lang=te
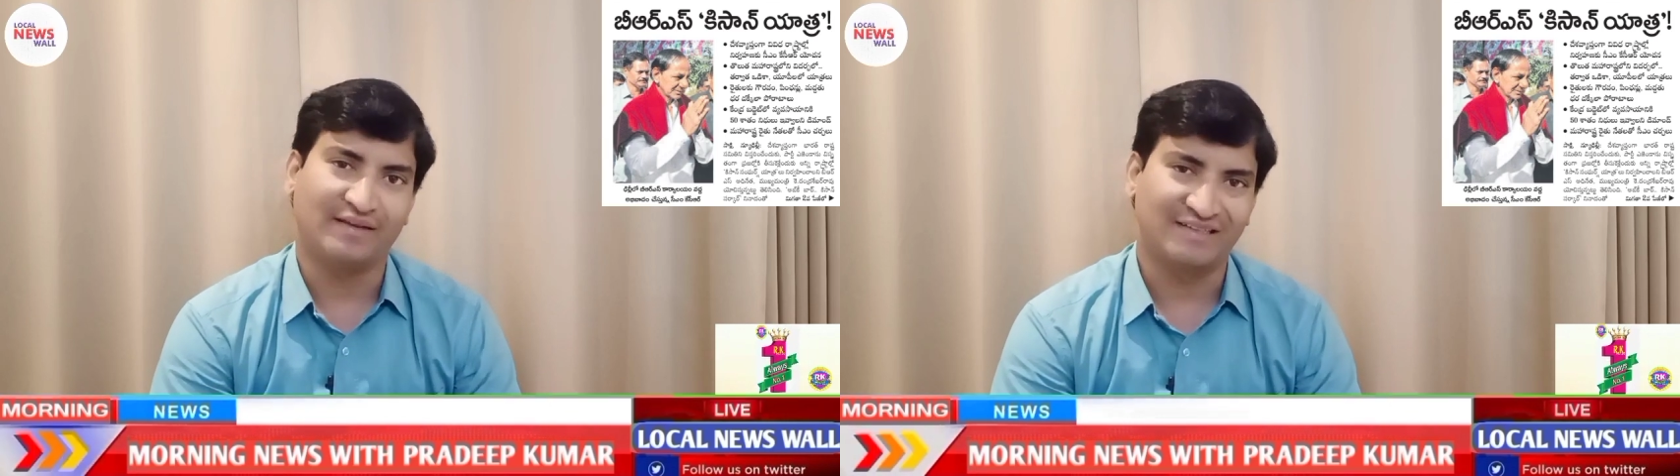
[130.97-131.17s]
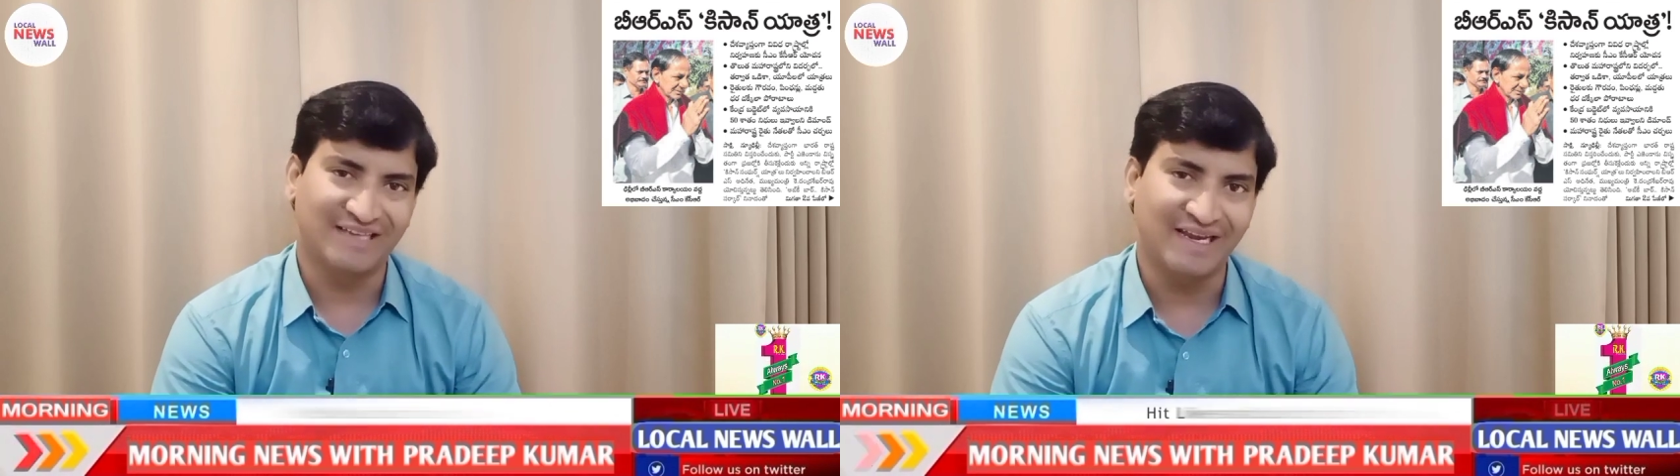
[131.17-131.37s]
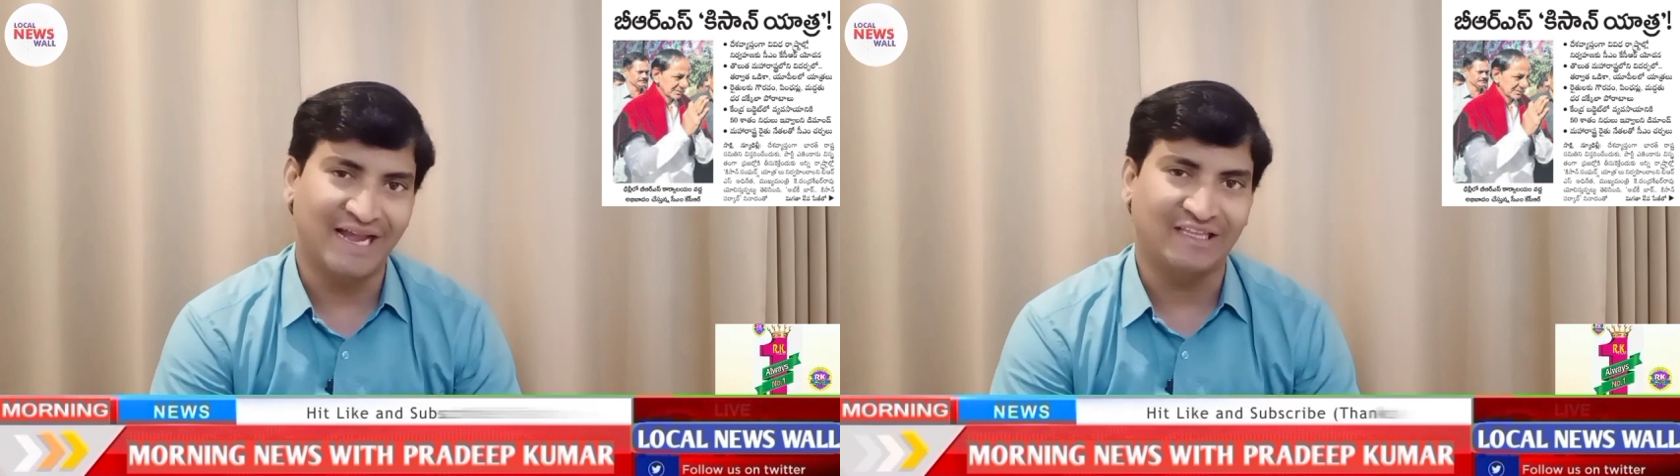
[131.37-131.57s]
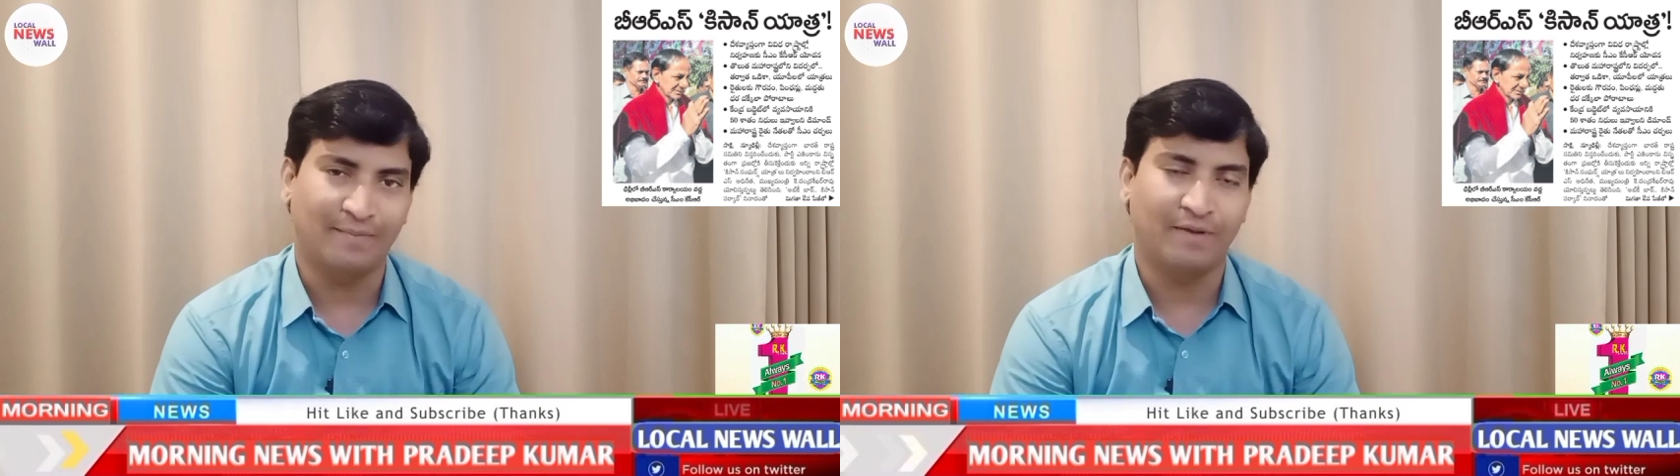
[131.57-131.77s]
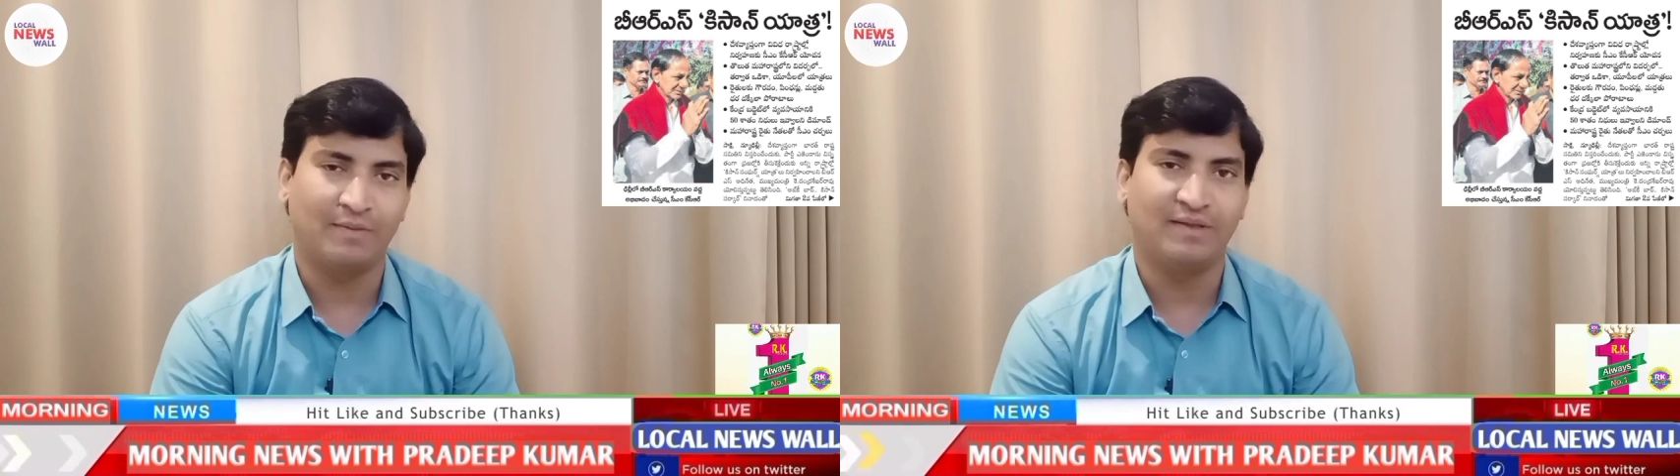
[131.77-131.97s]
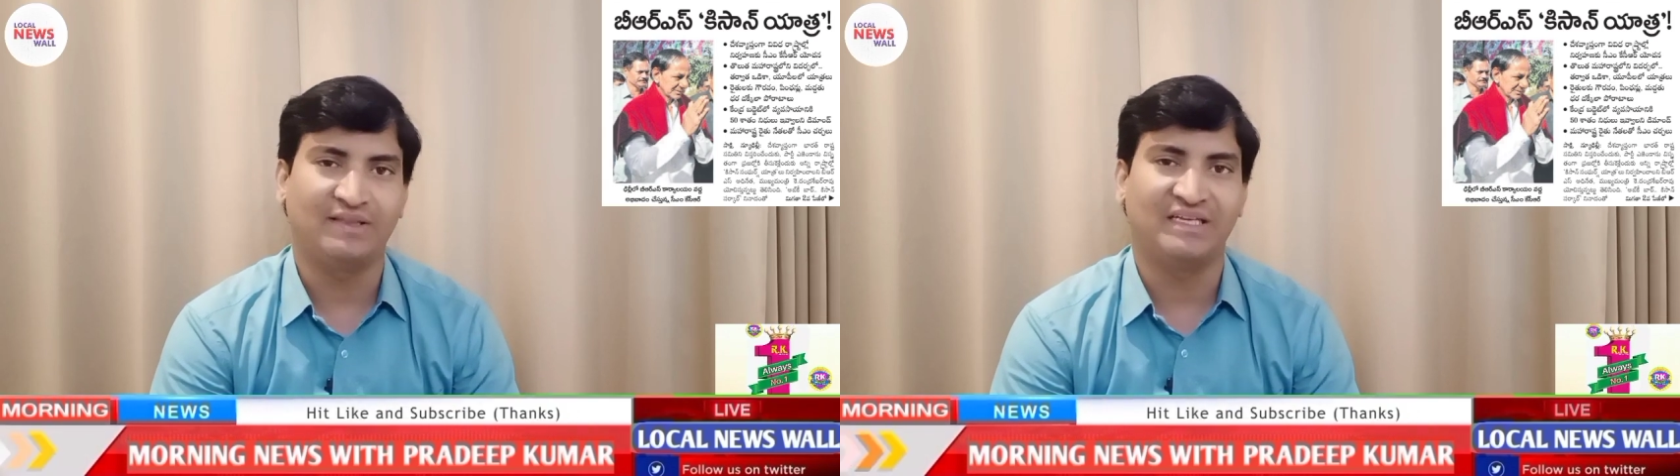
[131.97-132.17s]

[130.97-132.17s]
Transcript: కిసాన్ యాత్ర పేరు మీద